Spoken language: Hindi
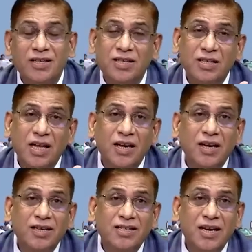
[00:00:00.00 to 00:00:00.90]
इसी
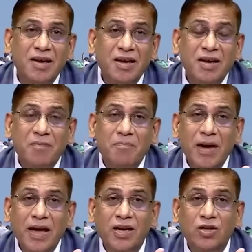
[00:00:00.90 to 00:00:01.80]
तरीके से
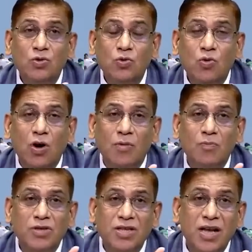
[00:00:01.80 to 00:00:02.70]
मैं हिंदू
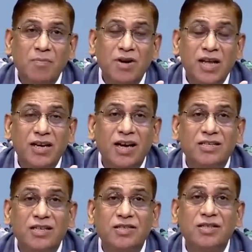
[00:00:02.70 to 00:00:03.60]
और मुस्लिम
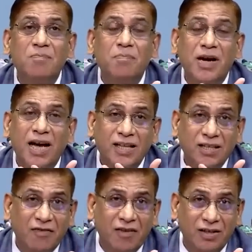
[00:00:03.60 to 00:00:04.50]
लीगल सिस्टम
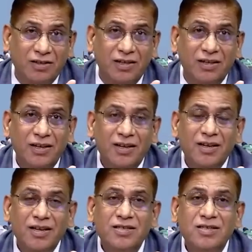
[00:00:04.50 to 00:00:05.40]
पढ़ाते वक्त
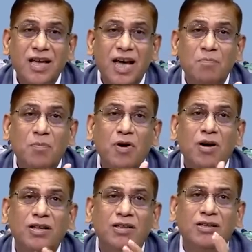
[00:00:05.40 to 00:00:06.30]
इस साल
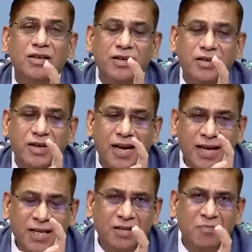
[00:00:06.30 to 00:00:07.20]
बहुत
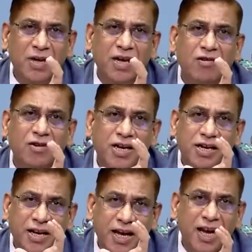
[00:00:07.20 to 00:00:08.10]
लेंथ में और
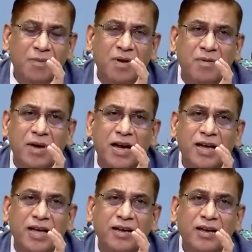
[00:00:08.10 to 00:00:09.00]
डिटेल में
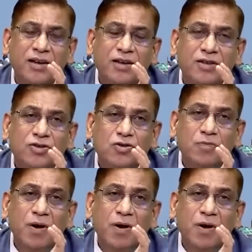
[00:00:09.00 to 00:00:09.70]
मैंने जो